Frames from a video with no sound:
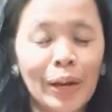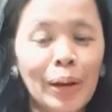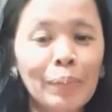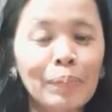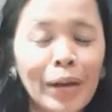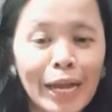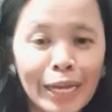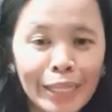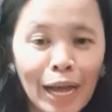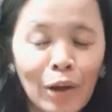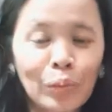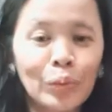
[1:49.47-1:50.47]

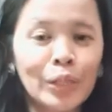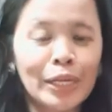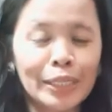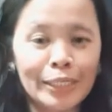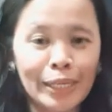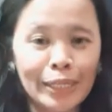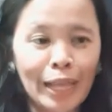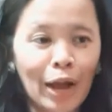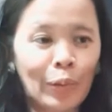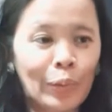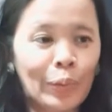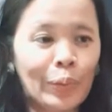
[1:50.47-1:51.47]
pagkatao ng isang
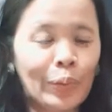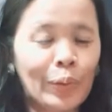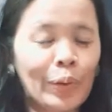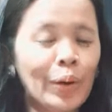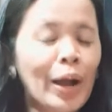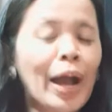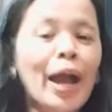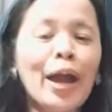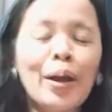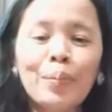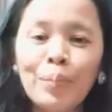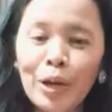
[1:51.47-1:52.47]
tao.
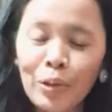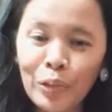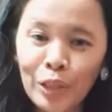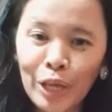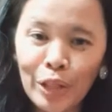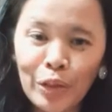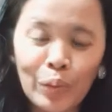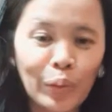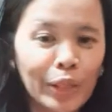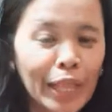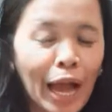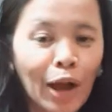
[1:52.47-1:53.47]
Meron din yung
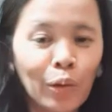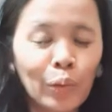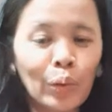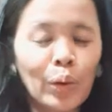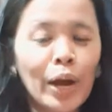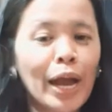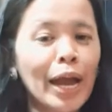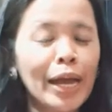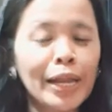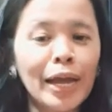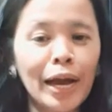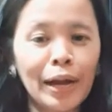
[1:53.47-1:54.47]
tao
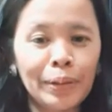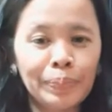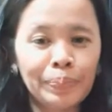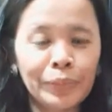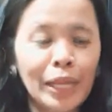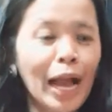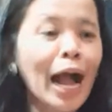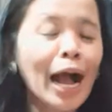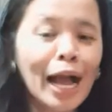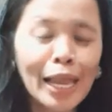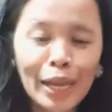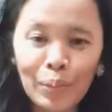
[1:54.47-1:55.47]
na
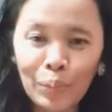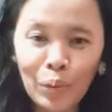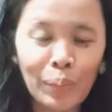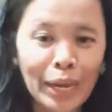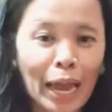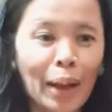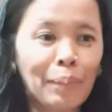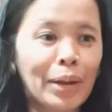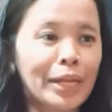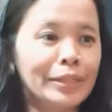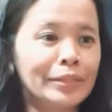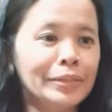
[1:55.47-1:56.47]
akala mo
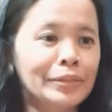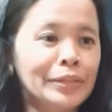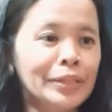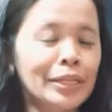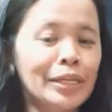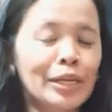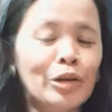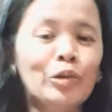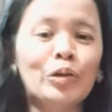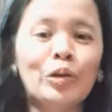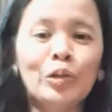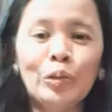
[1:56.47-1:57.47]
mayaman.
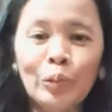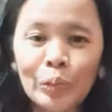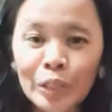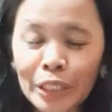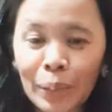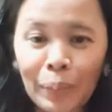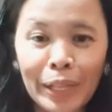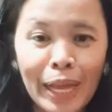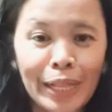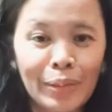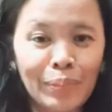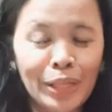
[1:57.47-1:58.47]
Doon sa
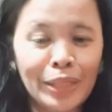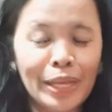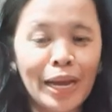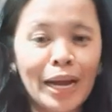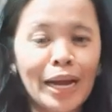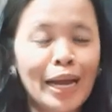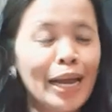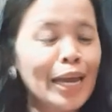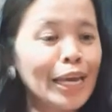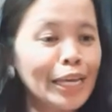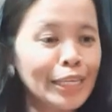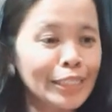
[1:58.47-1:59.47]
pananamit niya,
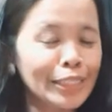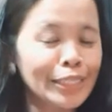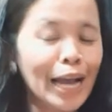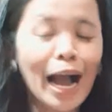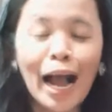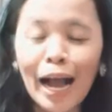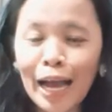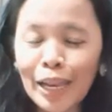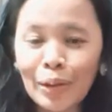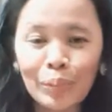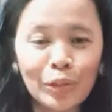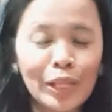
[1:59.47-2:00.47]
is, ang akala
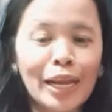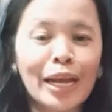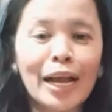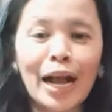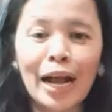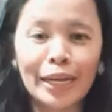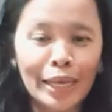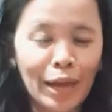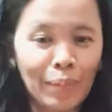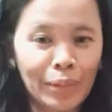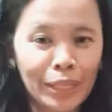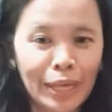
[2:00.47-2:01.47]
mo talaga ang
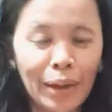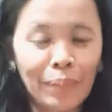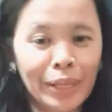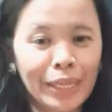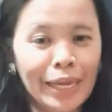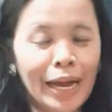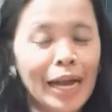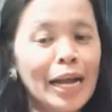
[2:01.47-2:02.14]
yaman-yaman niya